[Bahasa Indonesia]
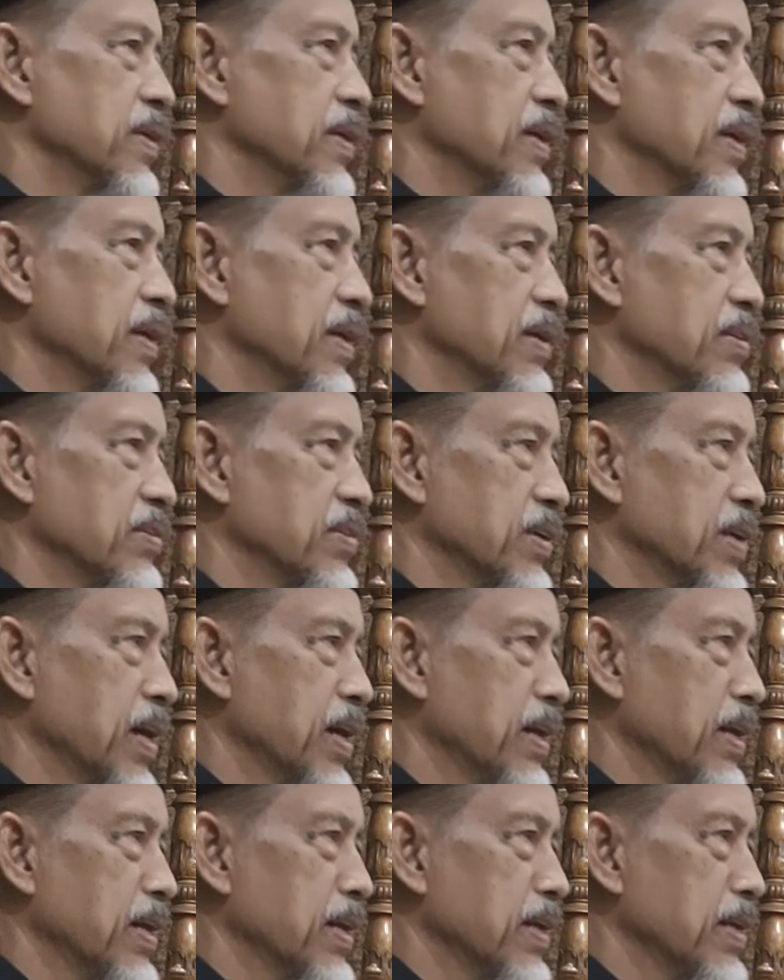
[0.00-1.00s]
ya
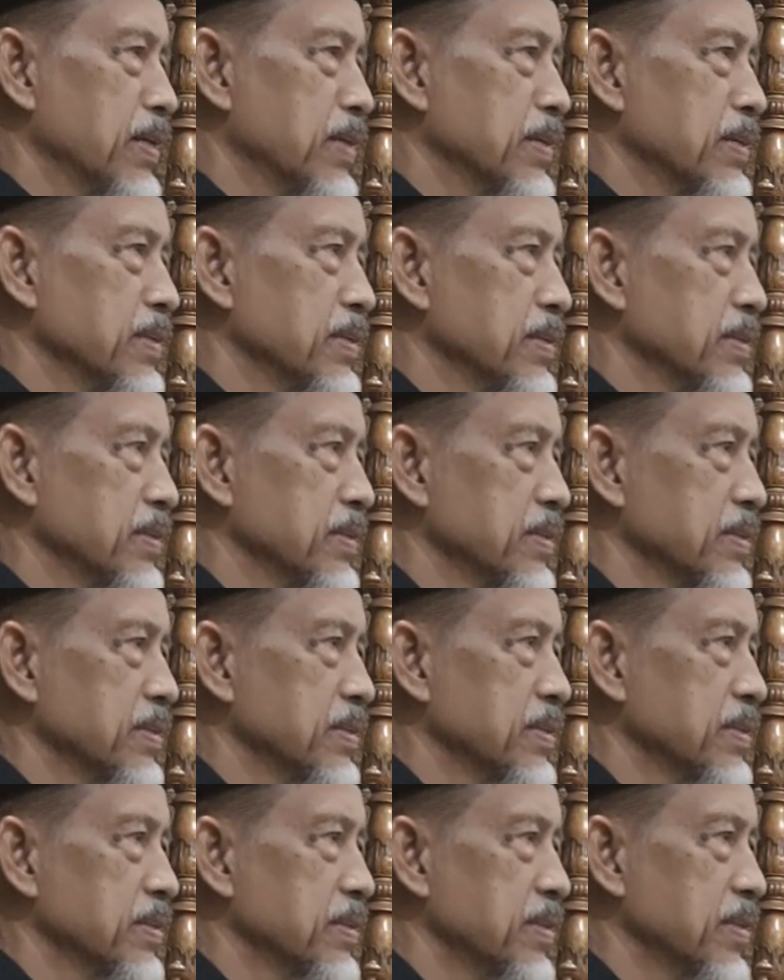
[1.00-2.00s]
sekarang,
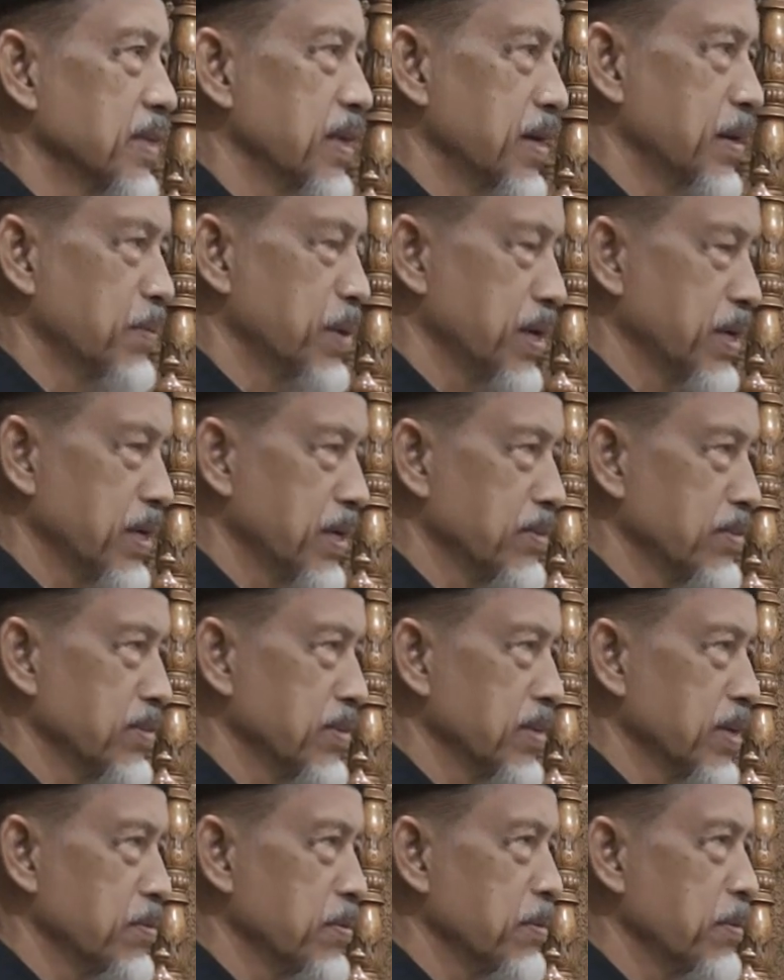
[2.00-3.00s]
ya bahkan
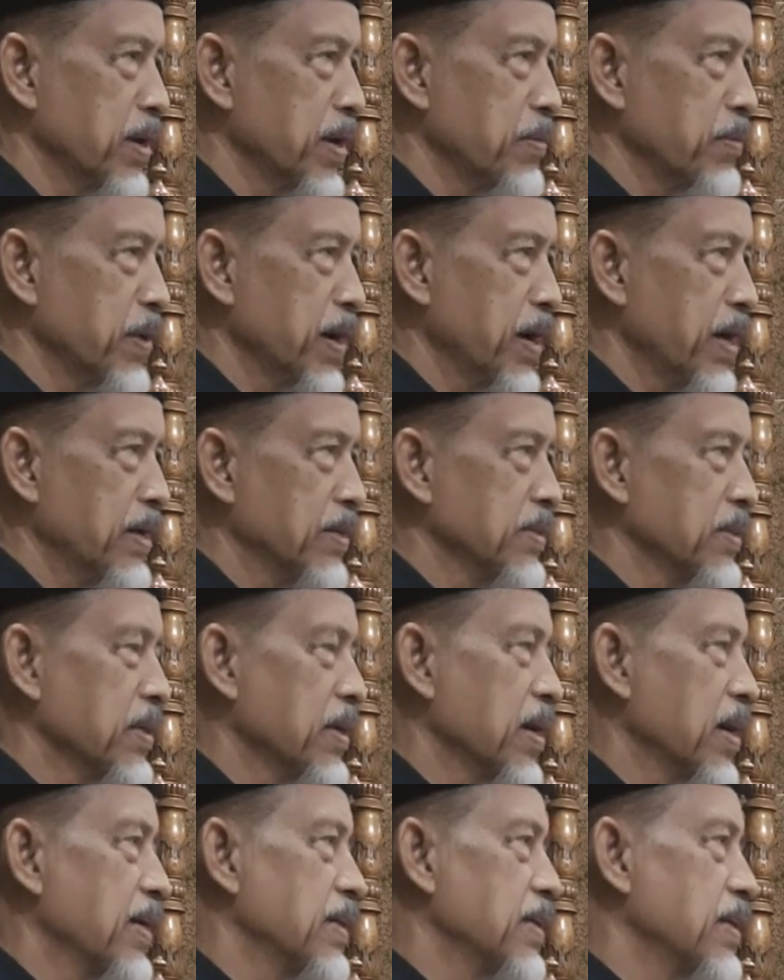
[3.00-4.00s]
sejak beberapa hari
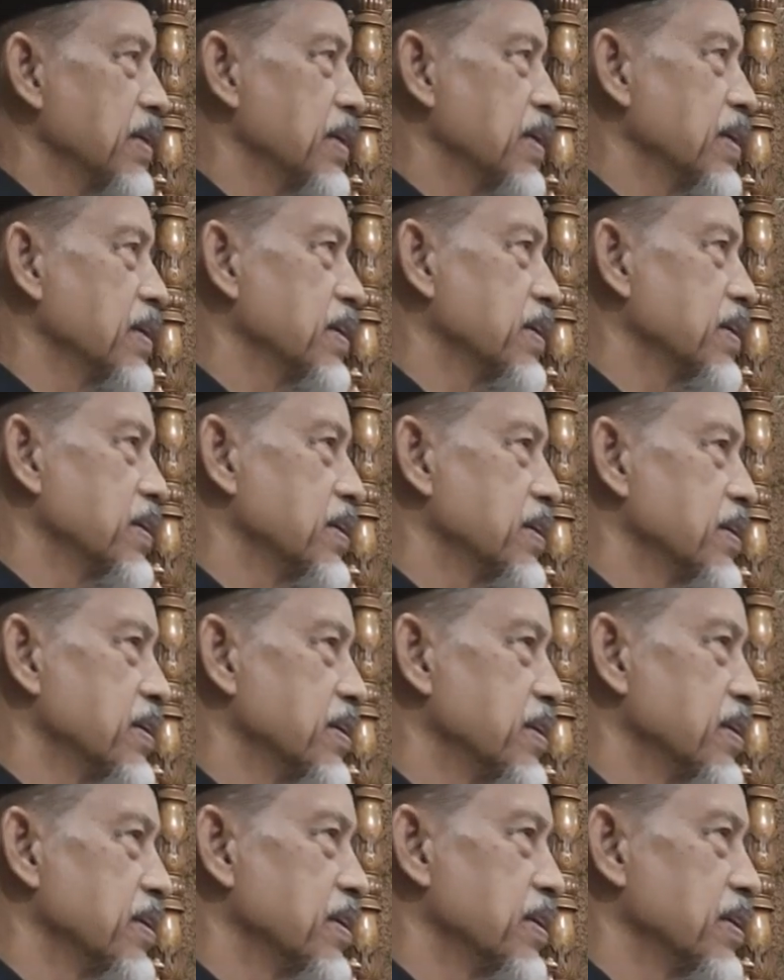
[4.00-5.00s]
terakhir,
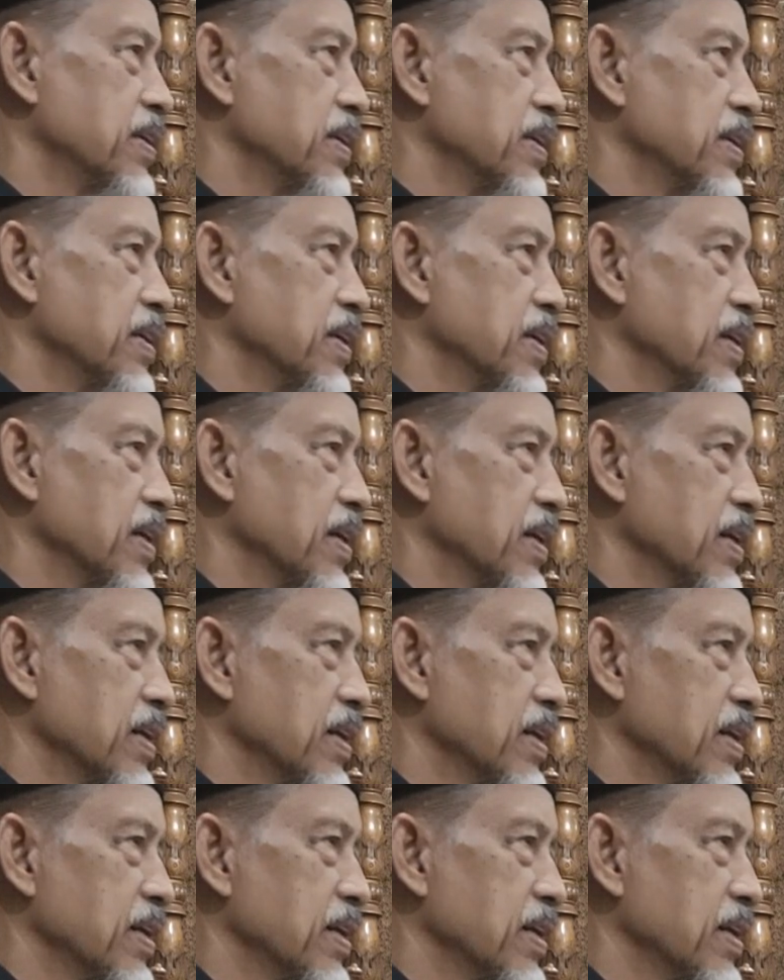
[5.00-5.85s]
ya